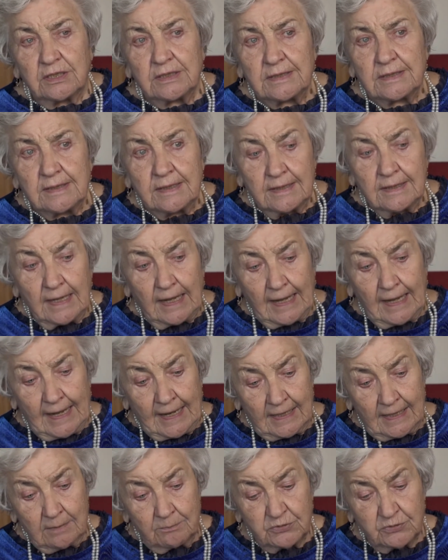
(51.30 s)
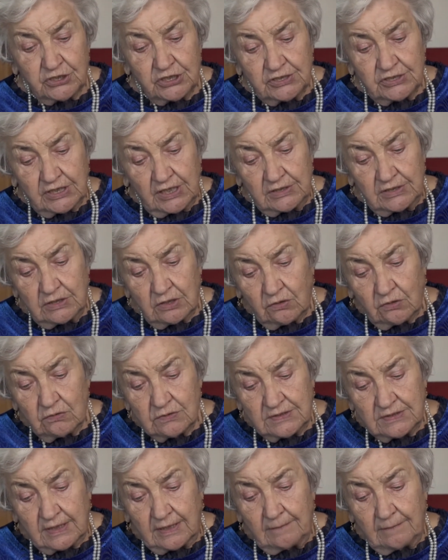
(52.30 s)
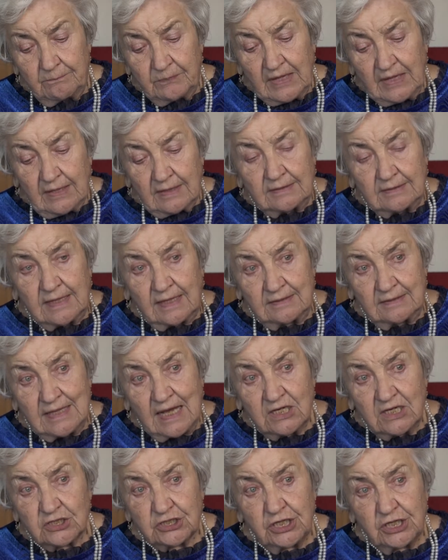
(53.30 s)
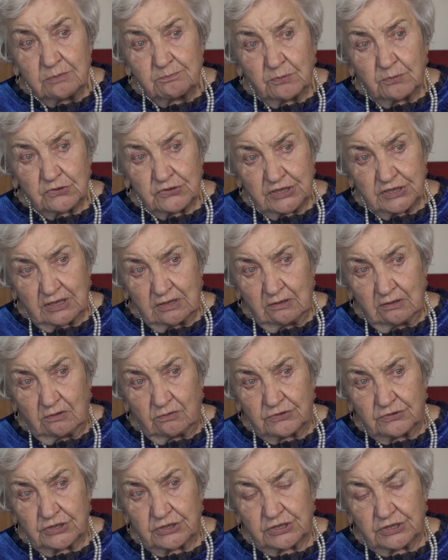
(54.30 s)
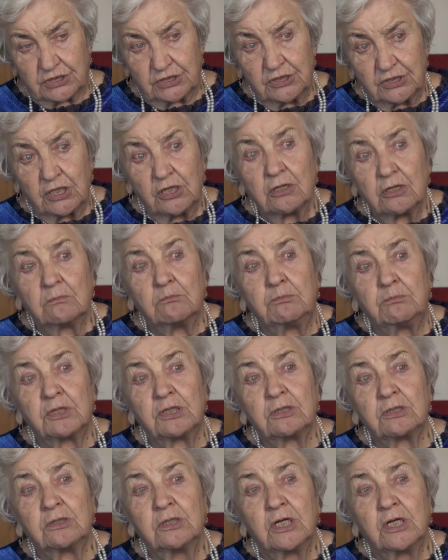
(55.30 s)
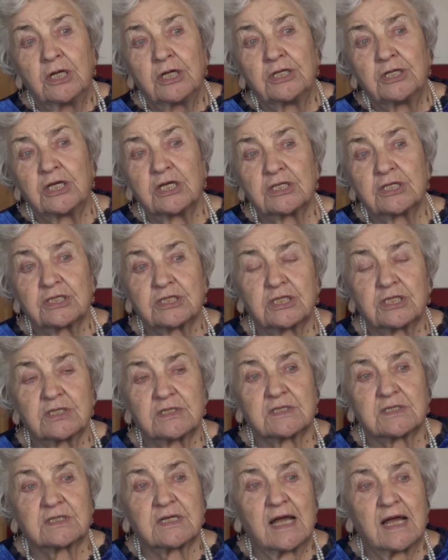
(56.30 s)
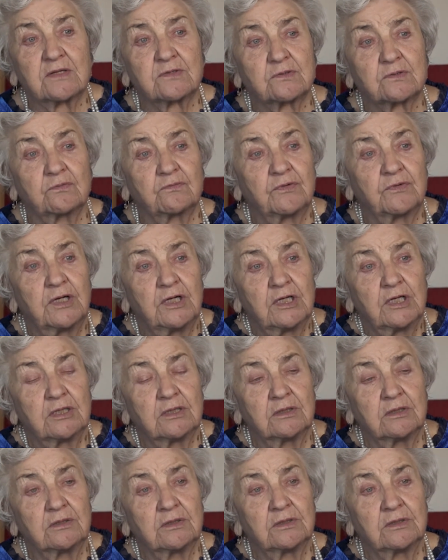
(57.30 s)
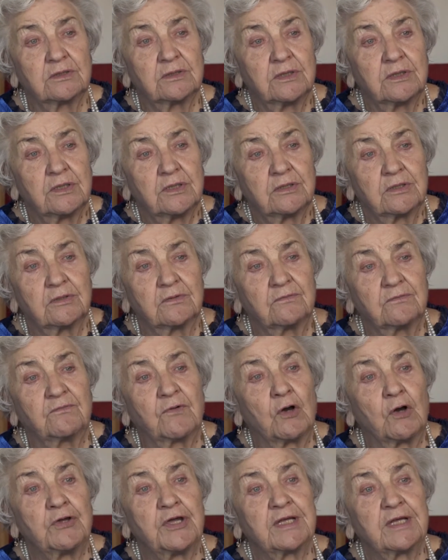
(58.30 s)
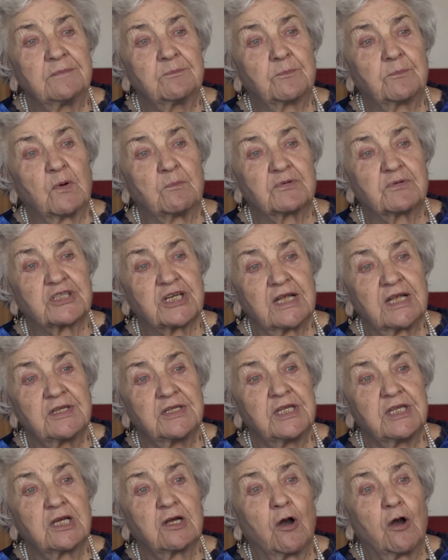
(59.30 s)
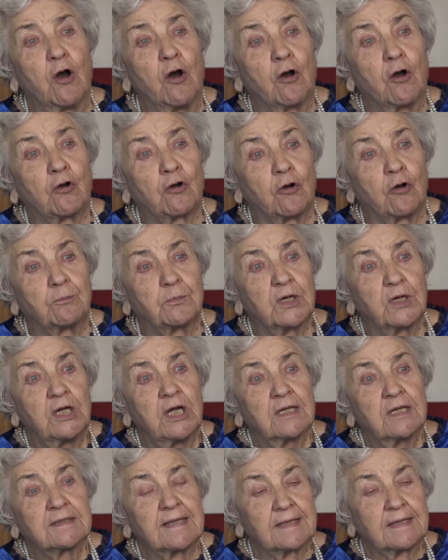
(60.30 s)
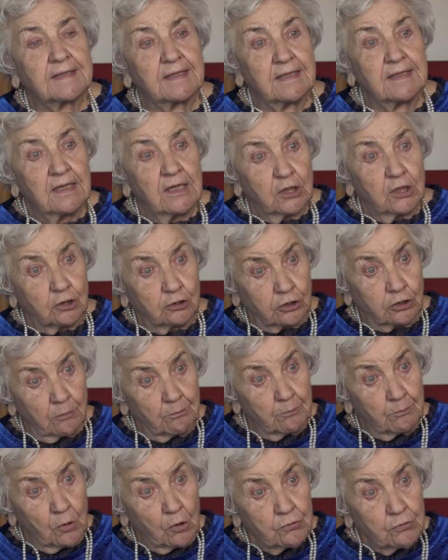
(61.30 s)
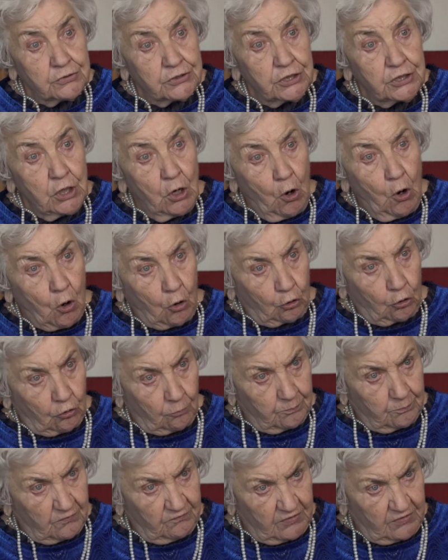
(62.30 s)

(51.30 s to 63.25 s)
i, ale przy tej drodze na naszej posiadłości był jeszcze z czasów e, wojen poprzednich okop, taki głęboki okop